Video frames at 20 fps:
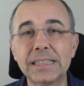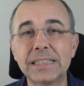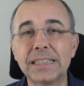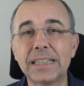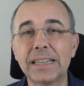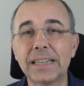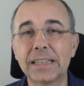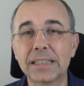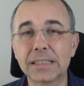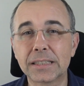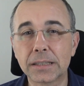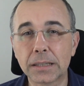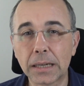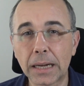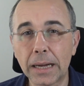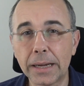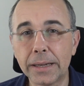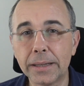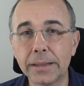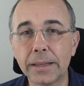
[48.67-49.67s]
se
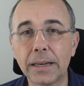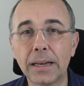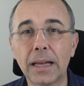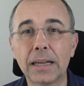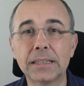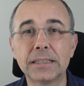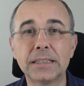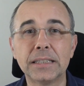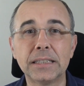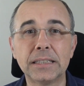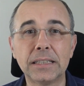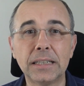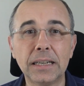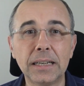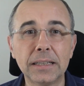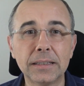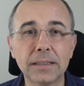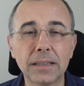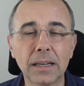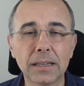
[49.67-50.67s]
extrae de las
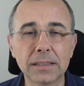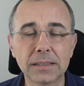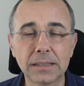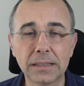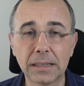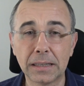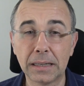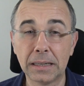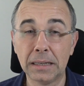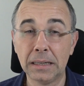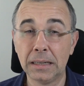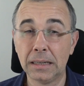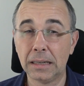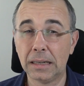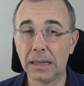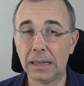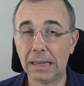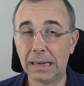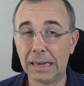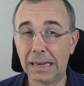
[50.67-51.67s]
isletas de
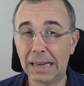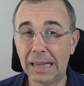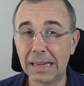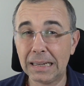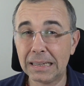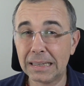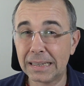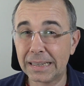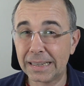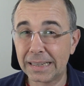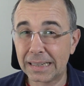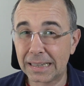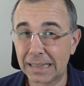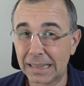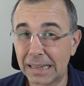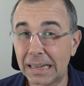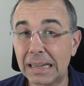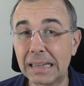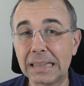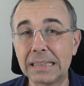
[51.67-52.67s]

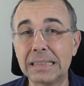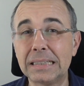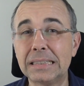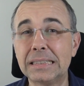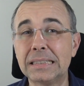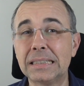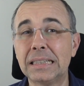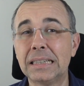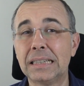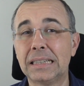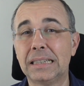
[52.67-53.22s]
Langerhans